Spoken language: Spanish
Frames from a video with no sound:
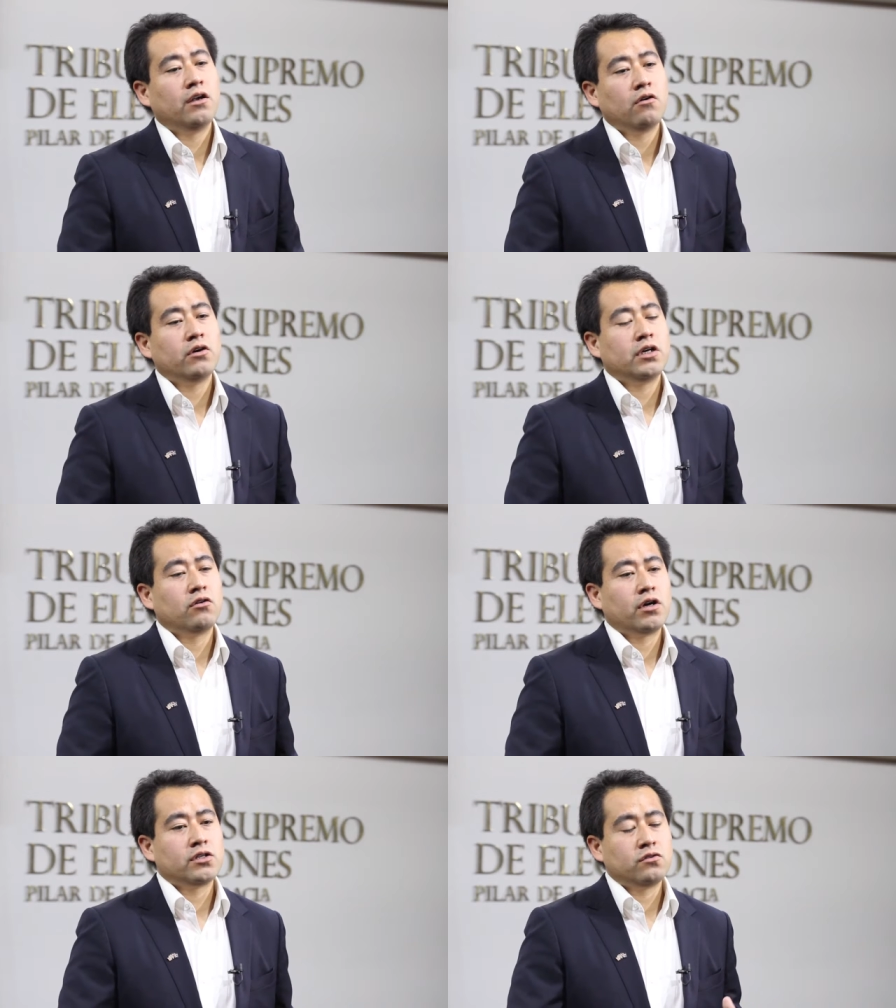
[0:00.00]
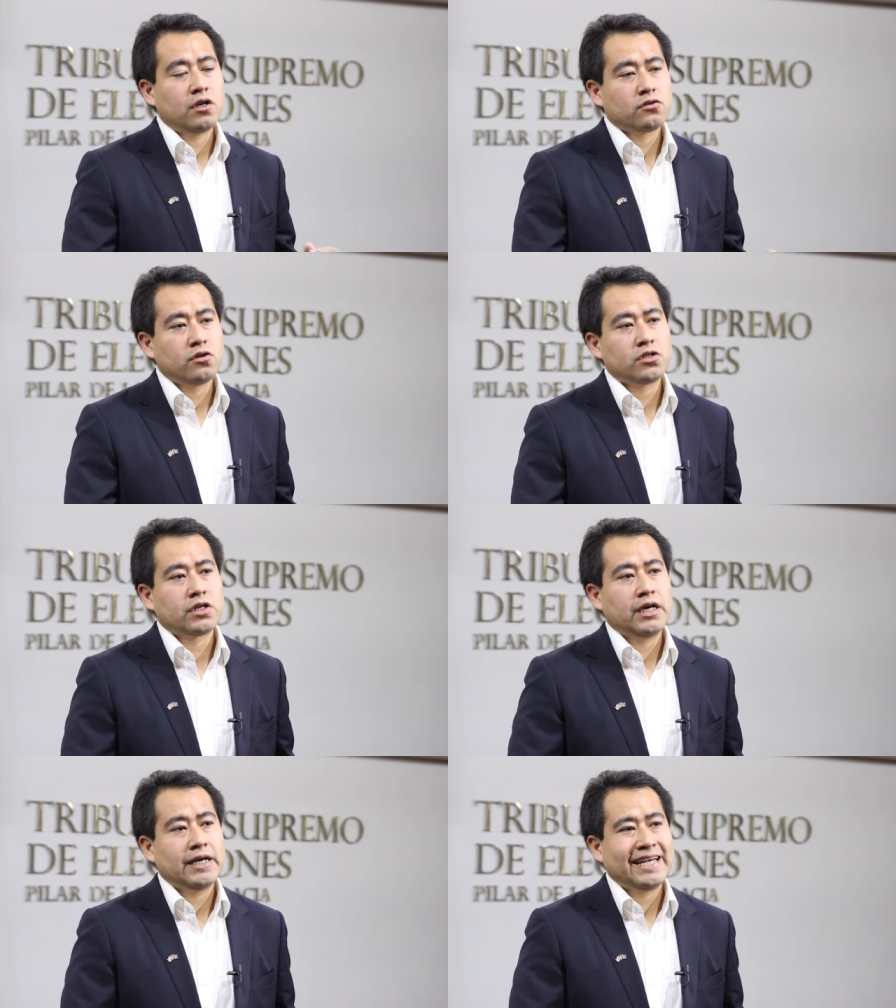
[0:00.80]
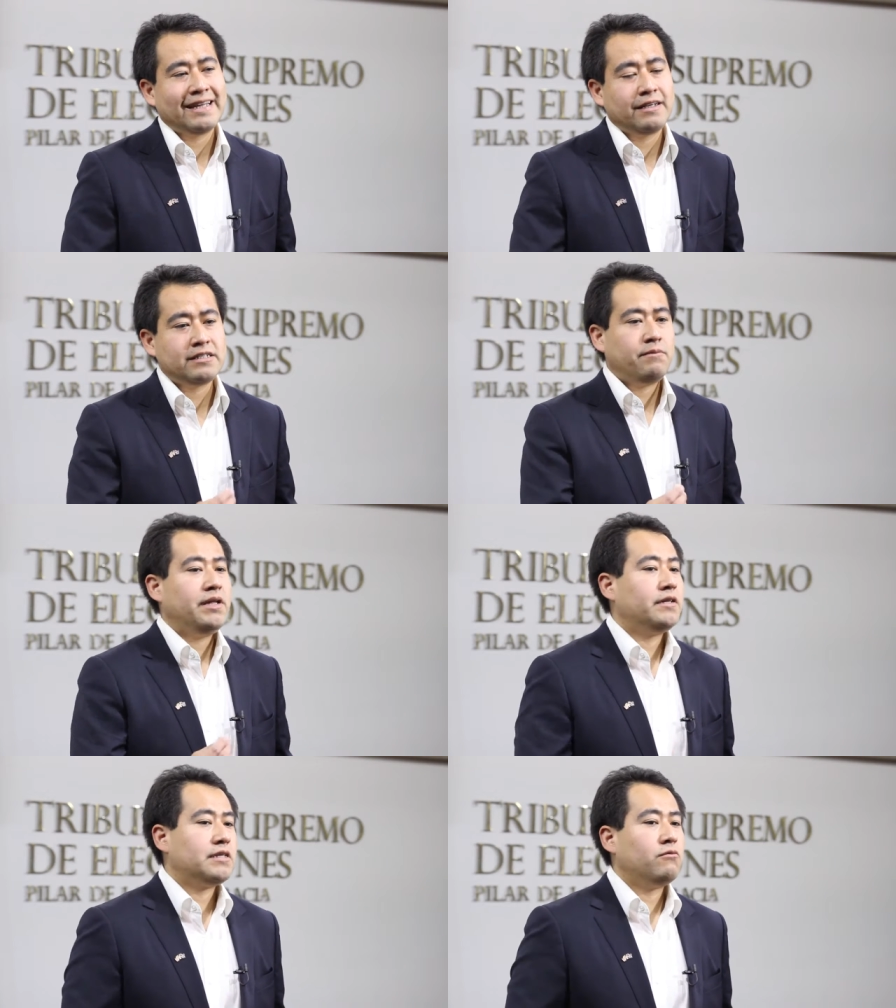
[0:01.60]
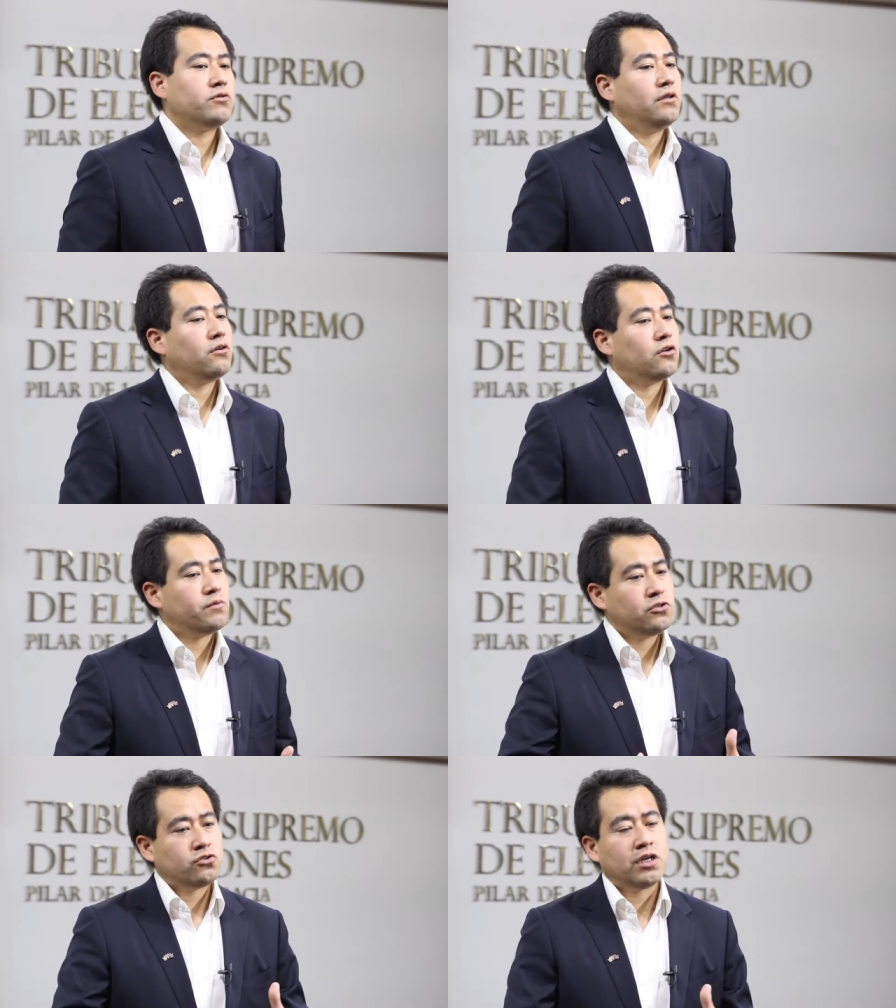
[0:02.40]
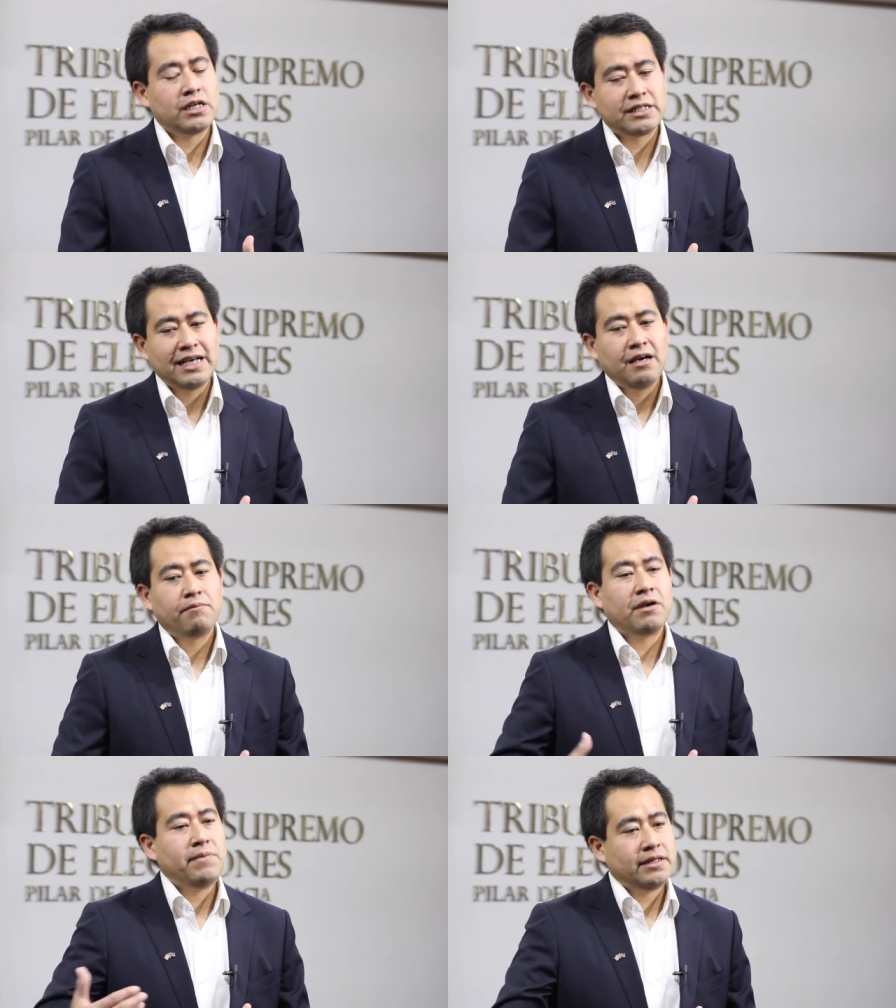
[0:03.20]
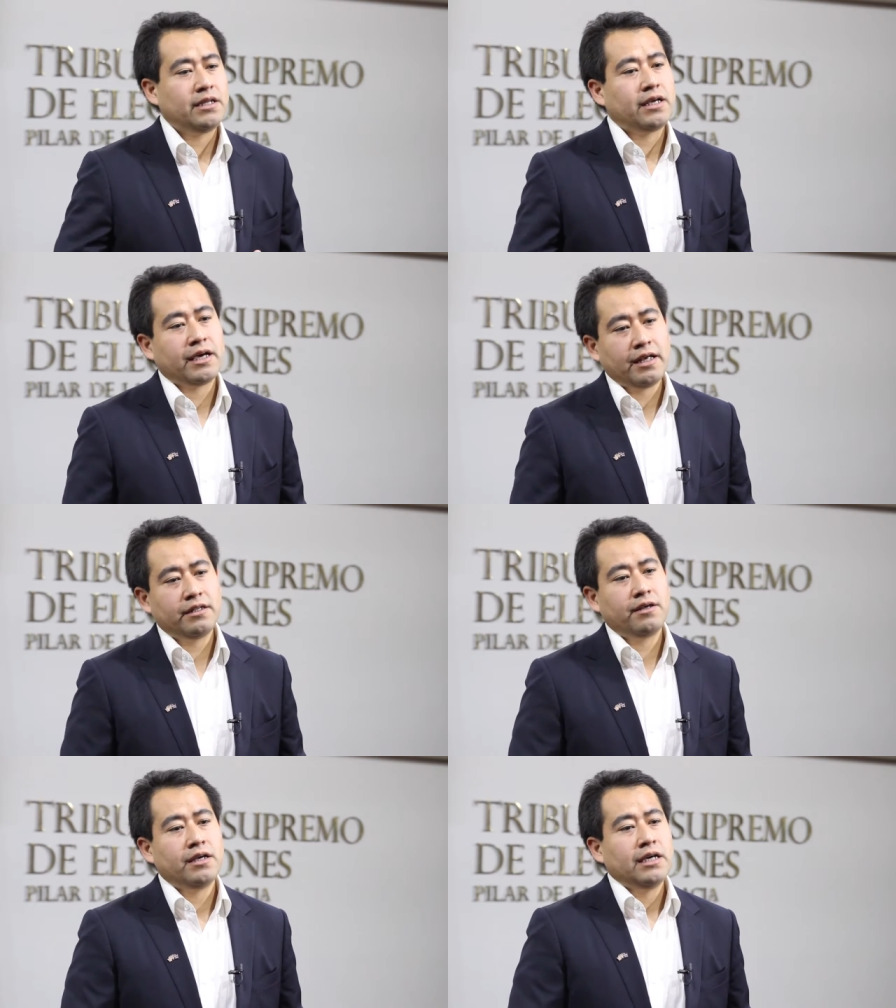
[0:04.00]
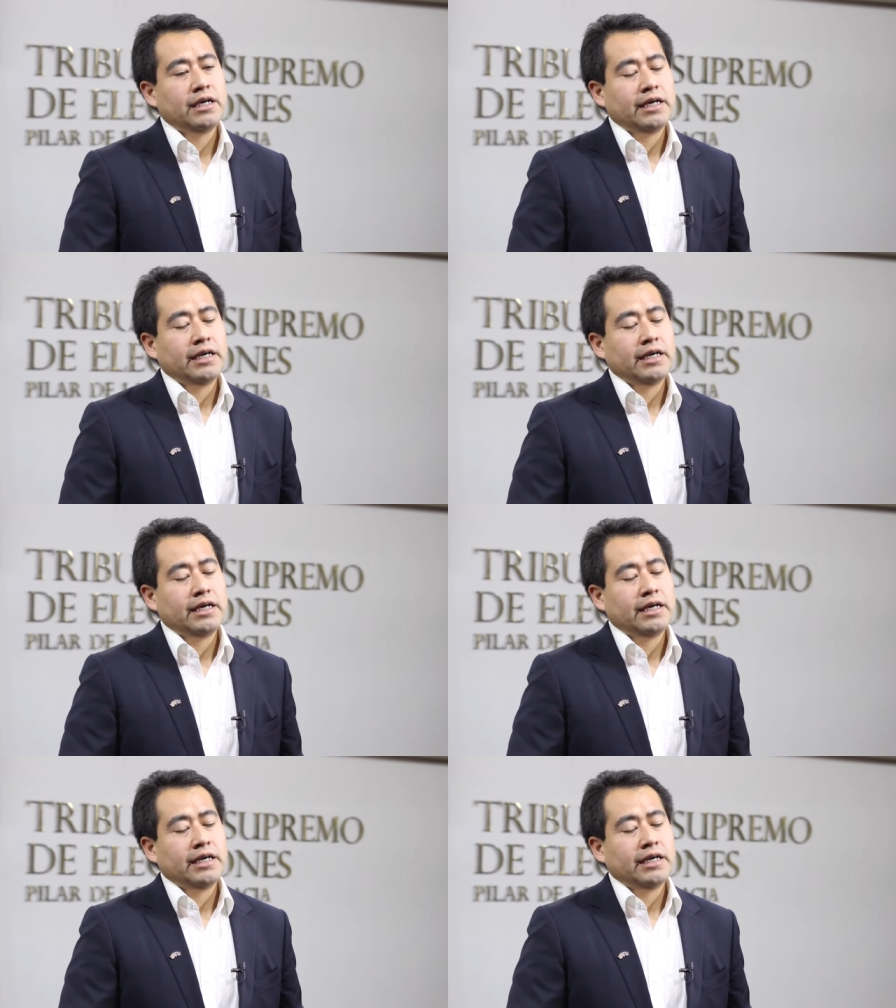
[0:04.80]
¿no? Y creo que es una de las cosas que, tristemente estamos viendo, que los medios sociales permiten que gente